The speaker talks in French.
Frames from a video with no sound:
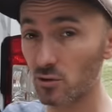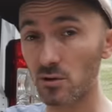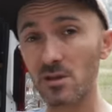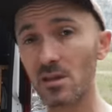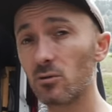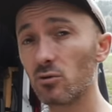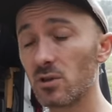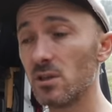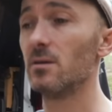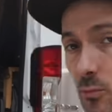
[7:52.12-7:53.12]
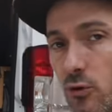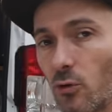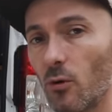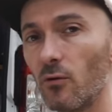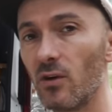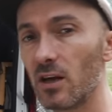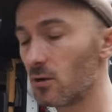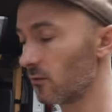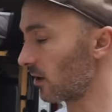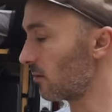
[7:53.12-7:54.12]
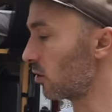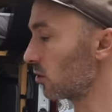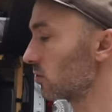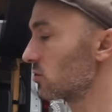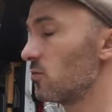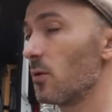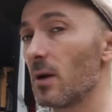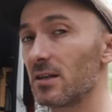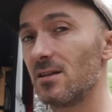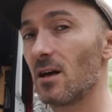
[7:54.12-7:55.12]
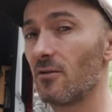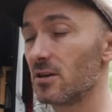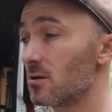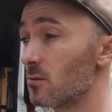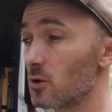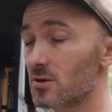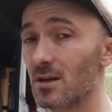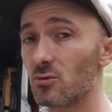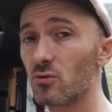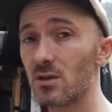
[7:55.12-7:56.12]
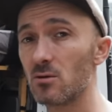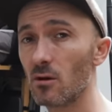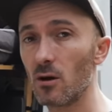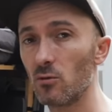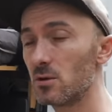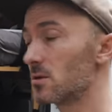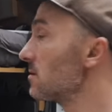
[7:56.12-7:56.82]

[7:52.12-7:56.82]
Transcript: juste cet outil pour te prouver que vraiment, tu peux partir avec seulement cet outil sur la route